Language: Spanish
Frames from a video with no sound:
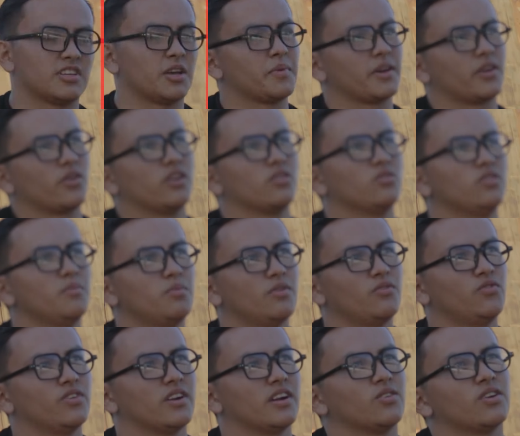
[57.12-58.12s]
Se me quedó alguna
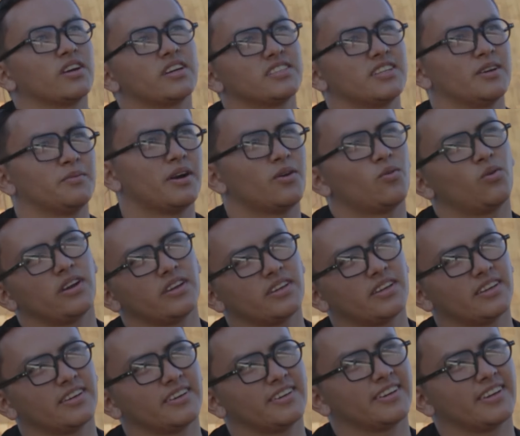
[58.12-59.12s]
por fuera, una que sea más guay
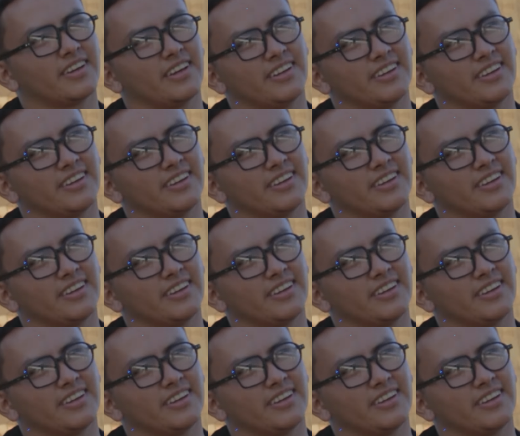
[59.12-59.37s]
que, que